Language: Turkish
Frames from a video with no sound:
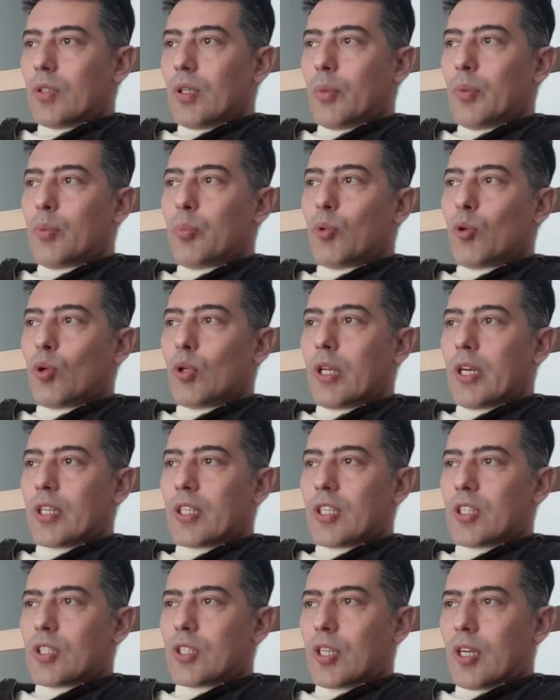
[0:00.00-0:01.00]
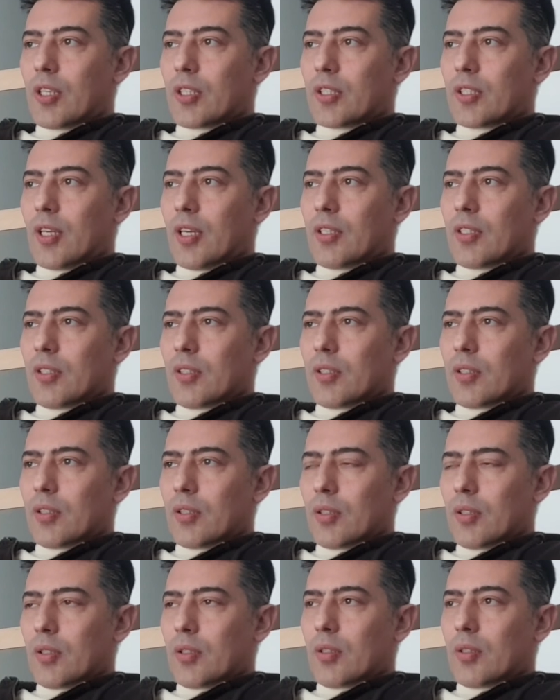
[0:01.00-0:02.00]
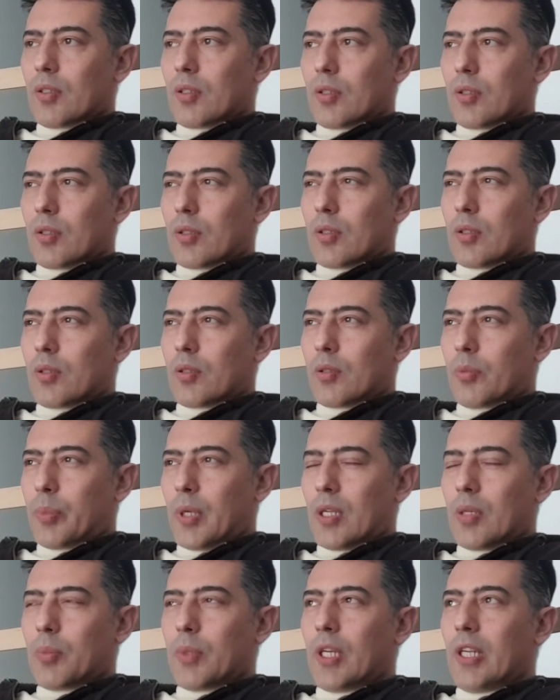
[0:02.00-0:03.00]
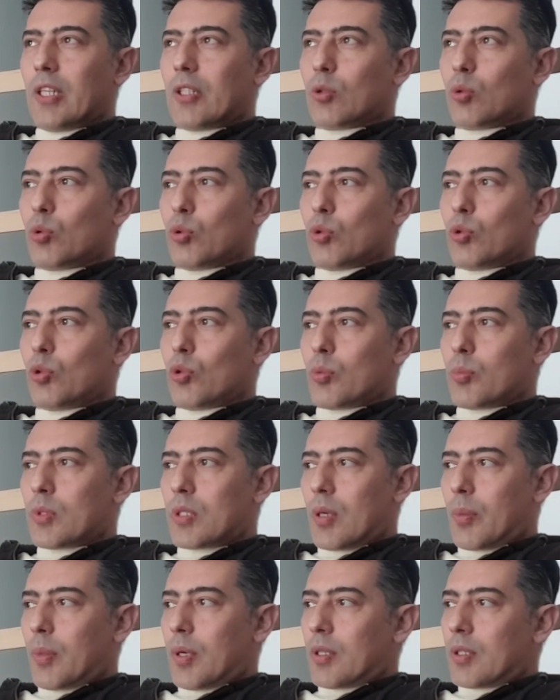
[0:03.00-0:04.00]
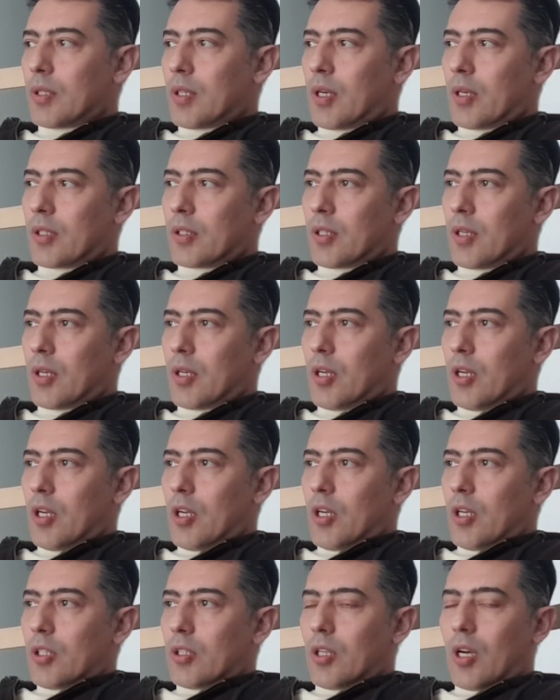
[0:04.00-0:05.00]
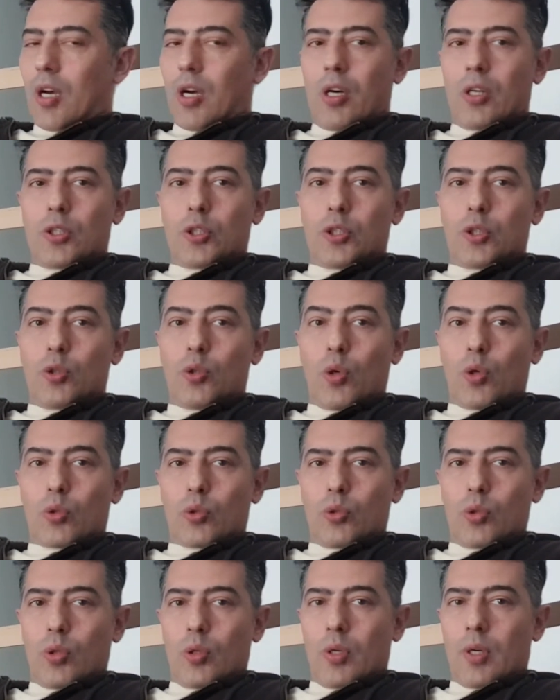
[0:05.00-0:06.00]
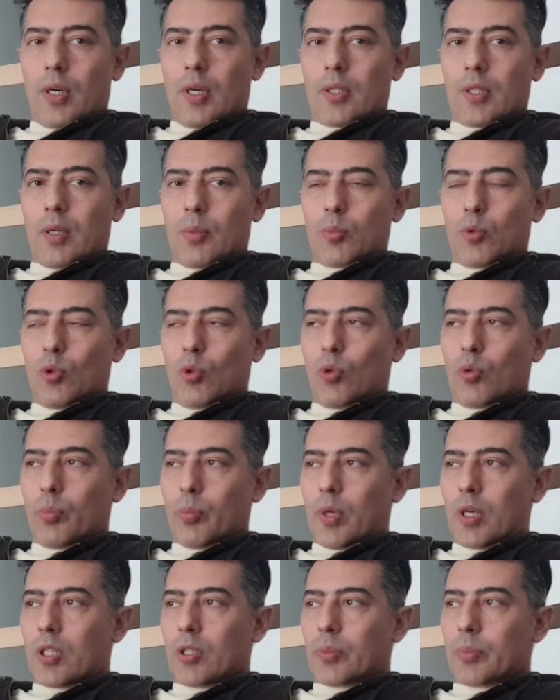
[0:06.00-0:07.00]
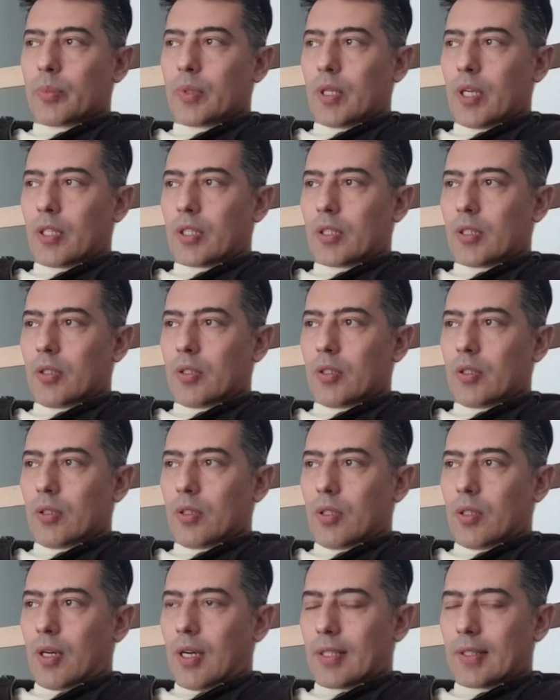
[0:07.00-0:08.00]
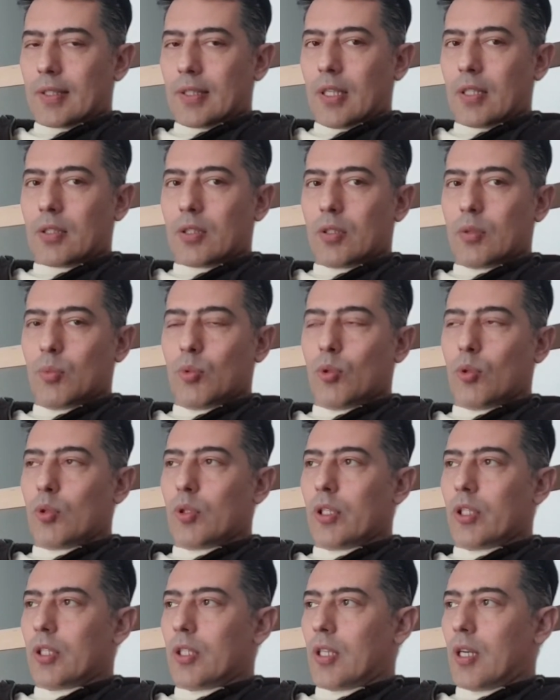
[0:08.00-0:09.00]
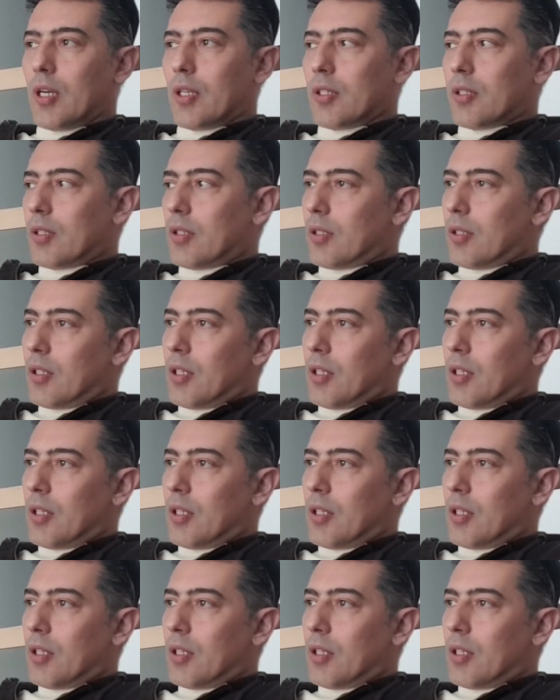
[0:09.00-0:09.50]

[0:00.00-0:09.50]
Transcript: tabii bu olay geçerken e, benim ilk duyduğum zamanlarda daha aşı yoktu. Adam yoğun bakımda atlattı bu olayı yani.